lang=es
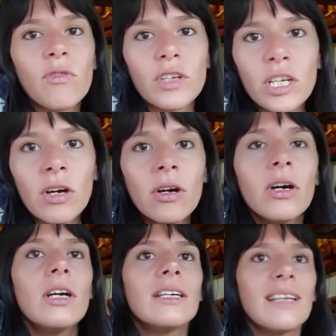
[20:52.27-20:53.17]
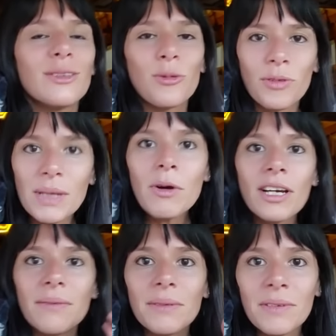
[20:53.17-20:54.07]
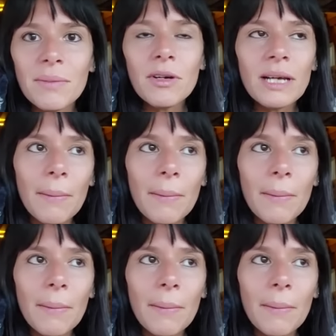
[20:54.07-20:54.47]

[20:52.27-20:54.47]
frío que tuvimos, que vivimos.